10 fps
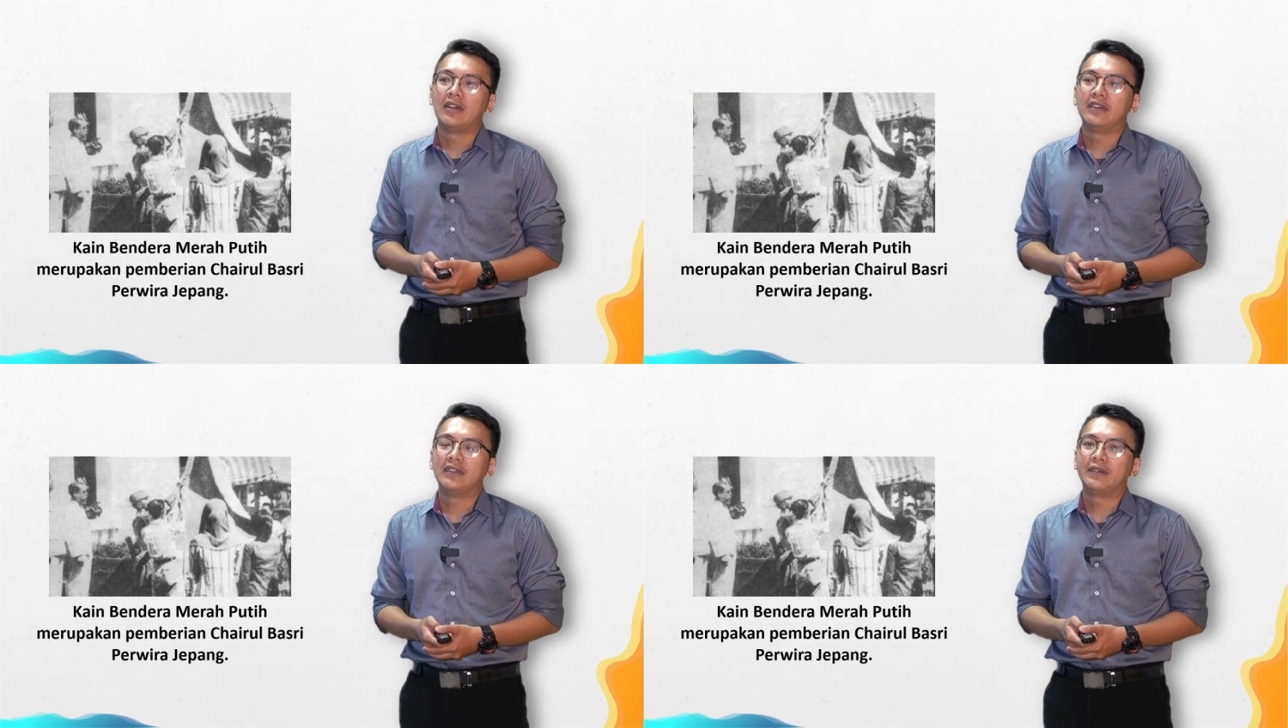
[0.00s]

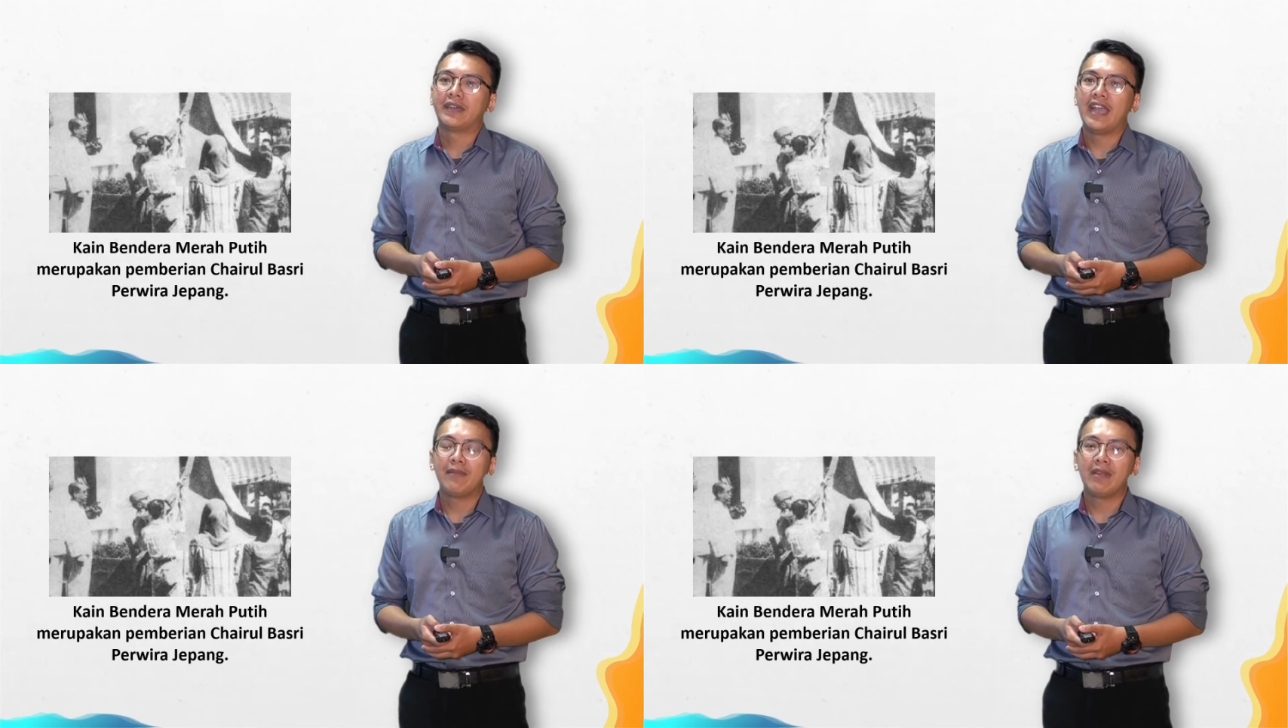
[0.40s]
uh,
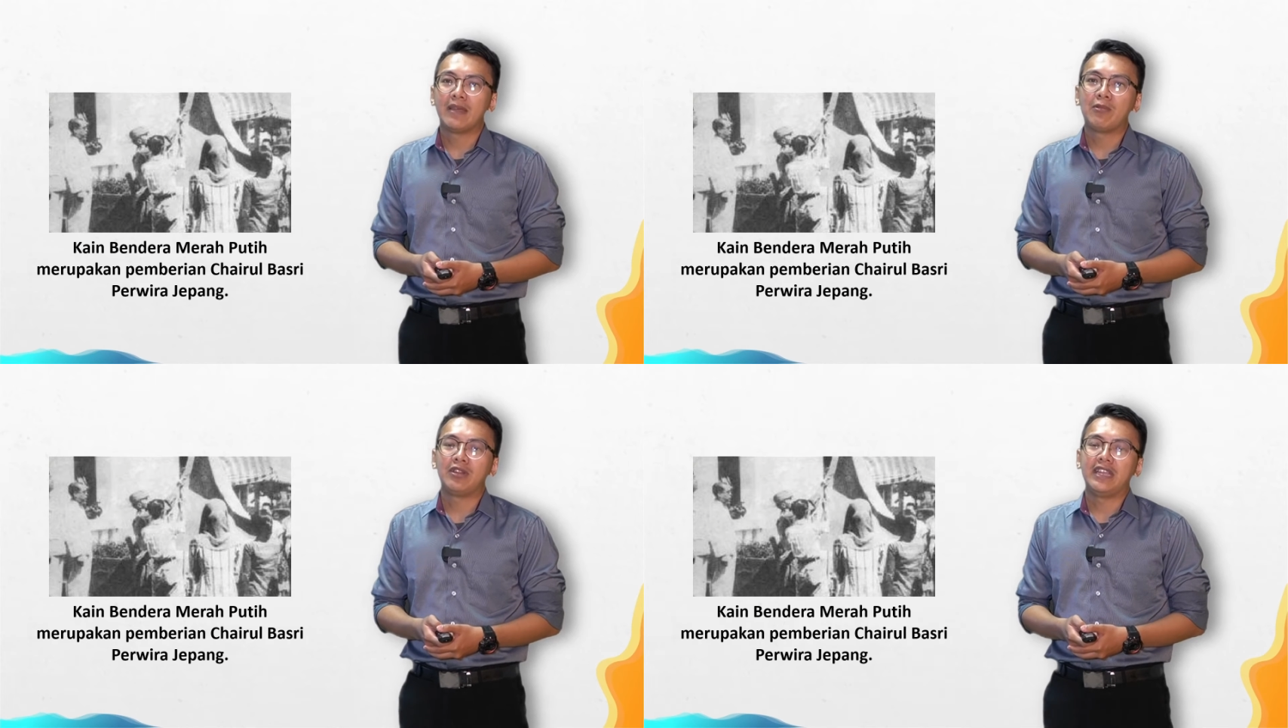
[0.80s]
kain
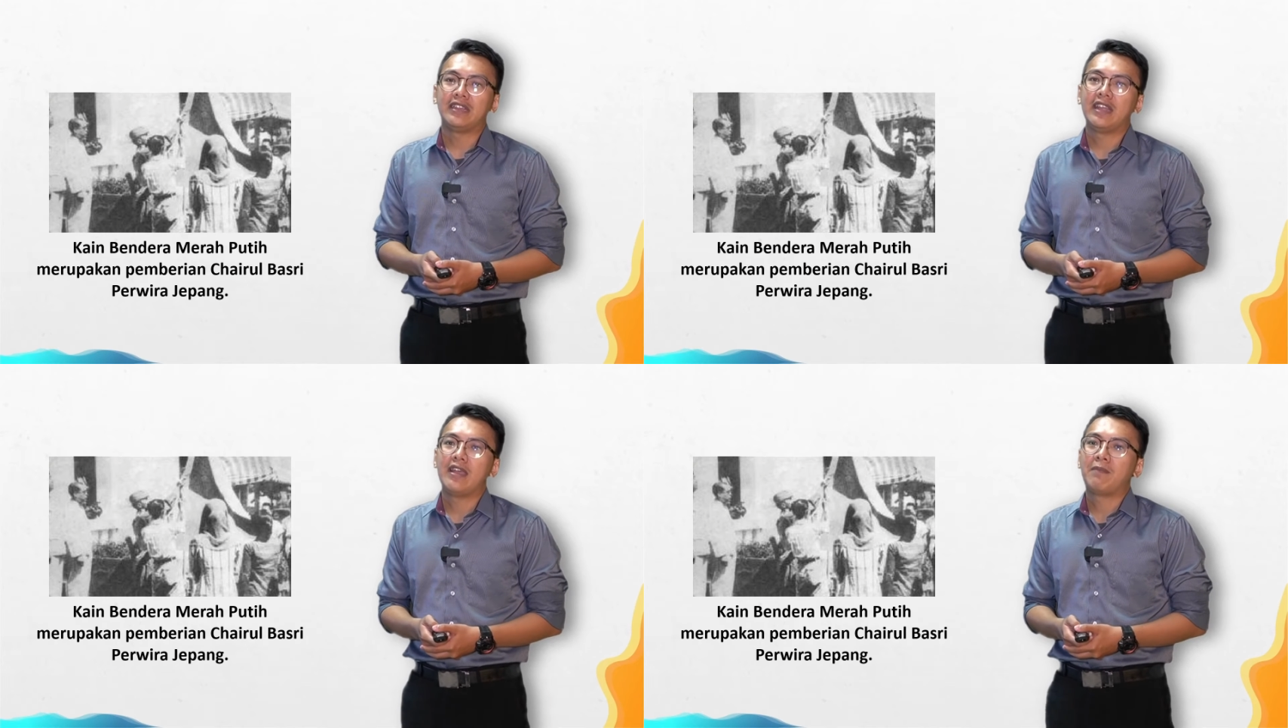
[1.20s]
merah putih
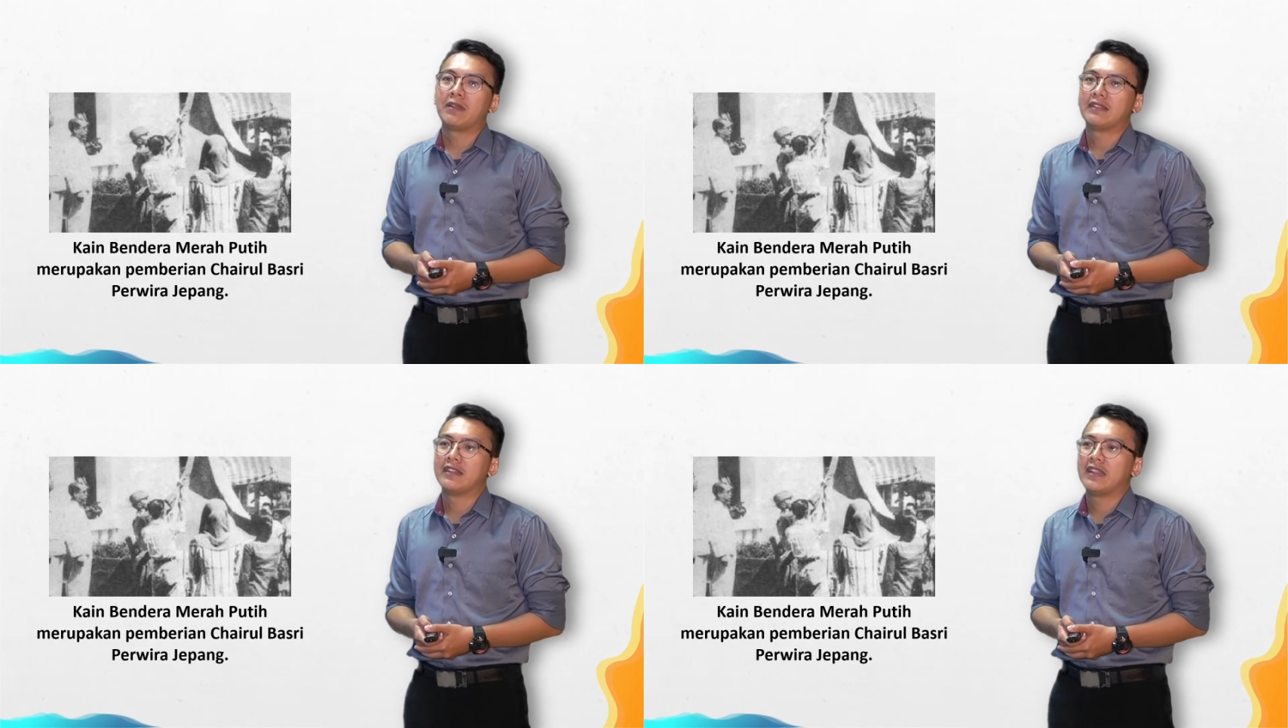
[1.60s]
kita
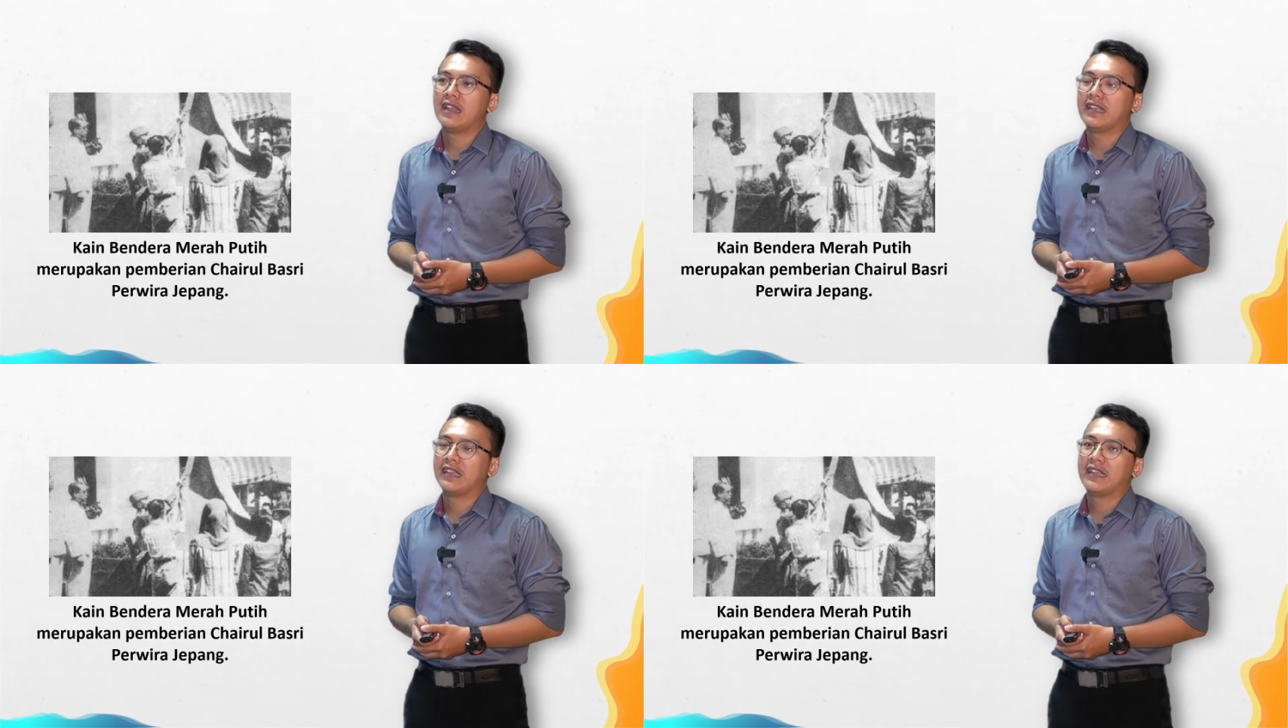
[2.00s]
berasal dari